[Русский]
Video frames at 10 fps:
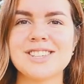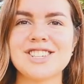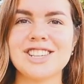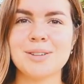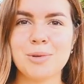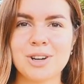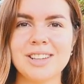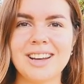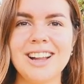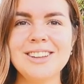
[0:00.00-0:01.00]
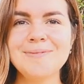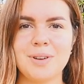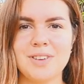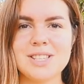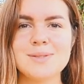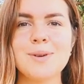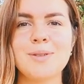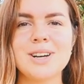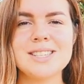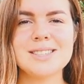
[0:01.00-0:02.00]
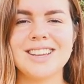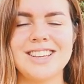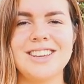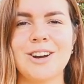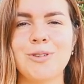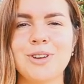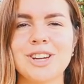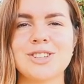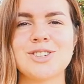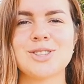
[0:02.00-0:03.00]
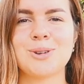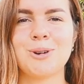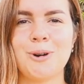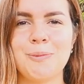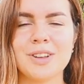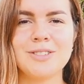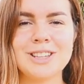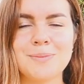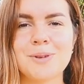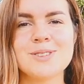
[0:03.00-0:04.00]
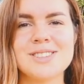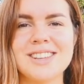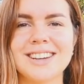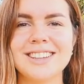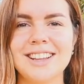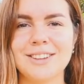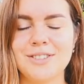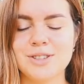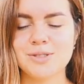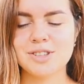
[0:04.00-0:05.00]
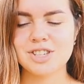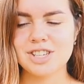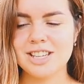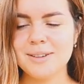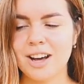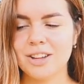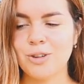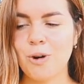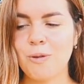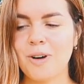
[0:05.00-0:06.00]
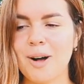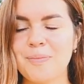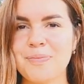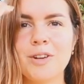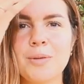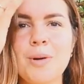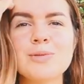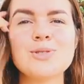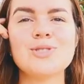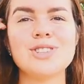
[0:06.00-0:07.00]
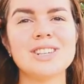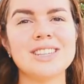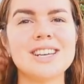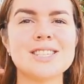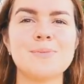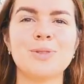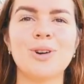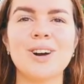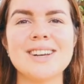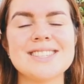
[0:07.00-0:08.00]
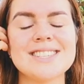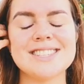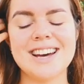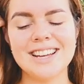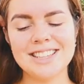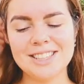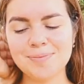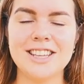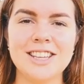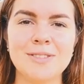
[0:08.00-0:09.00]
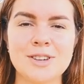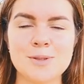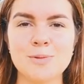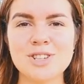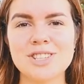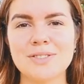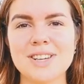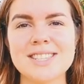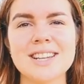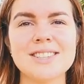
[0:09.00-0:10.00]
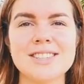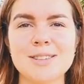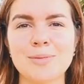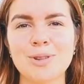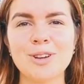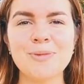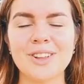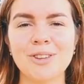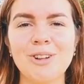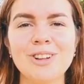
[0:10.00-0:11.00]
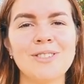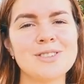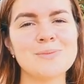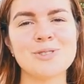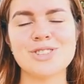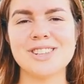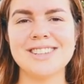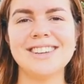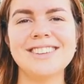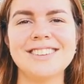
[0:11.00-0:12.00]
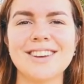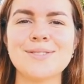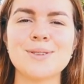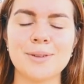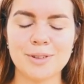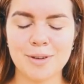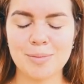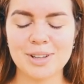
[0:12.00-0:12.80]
зашли на мой канал, приветствую вас. И я уверена, что вы не просто так на это видео зашли. Оно вам в любом случае даст много осознаний. И, возможно, вы останетесь со мной надолго, возможно, нет. Я все равно вам